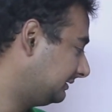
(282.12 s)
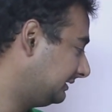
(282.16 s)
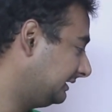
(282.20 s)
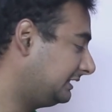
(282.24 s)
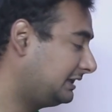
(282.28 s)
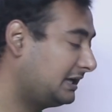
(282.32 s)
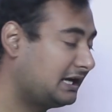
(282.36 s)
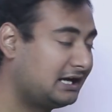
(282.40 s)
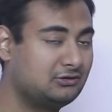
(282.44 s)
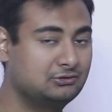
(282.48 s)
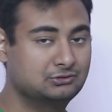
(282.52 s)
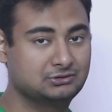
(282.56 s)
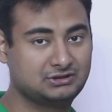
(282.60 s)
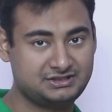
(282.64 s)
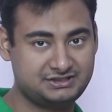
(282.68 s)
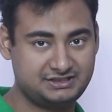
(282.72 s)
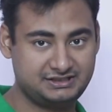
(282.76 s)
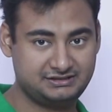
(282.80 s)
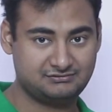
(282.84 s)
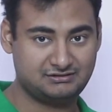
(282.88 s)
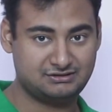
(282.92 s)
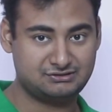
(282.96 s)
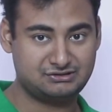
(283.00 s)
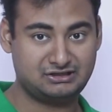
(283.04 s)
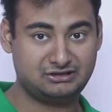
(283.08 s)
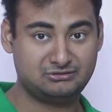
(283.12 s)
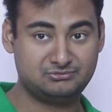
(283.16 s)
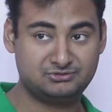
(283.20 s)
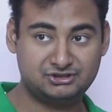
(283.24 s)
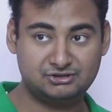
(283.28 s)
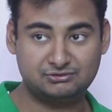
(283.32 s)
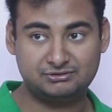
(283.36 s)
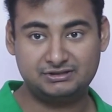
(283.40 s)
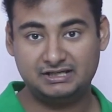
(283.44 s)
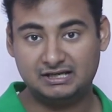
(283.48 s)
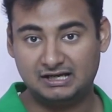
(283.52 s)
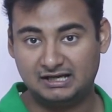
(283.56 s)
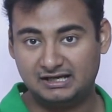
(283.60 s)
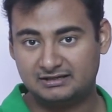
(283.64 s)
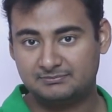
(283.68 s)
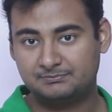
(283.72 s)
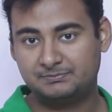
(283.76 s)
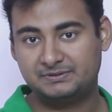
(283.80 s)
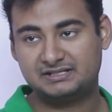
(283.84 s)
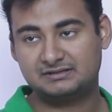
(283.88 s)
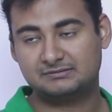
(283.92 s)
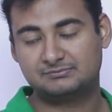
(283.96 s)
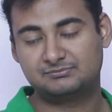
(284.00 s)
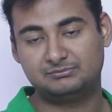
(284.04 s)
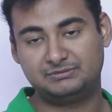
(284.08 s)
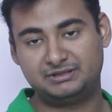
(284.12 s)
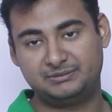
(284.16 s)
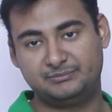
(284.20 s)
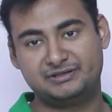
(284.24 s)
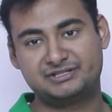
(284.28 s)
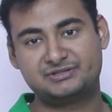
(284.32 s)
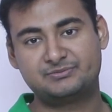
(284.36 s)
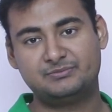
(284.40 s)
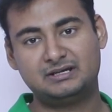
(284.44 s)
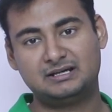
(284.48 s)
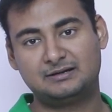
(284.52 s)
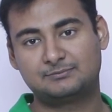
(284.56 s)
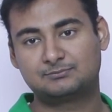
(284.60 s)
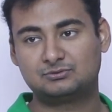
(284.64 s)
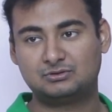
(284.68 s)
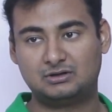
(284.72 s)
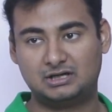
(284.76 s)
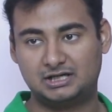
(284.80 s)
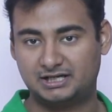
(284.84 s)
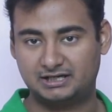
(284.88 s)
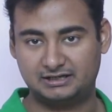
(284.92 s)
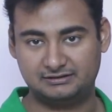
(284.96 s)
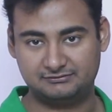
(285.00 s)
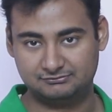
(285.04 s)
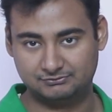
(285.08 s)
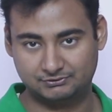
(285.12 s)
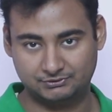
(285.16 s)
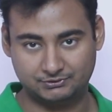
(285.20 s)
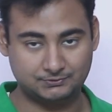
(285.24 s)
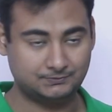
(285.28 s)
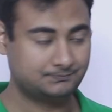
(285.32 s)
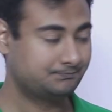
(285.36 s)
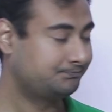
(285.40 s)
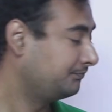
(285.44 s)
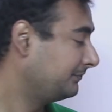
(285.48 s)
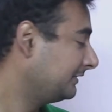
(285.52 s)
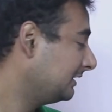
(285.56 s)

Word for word: कि क्या होना चाहिए वहाँ शेडो में क्योंकि हर पिक इमेज में आपको आ रहा है फोटो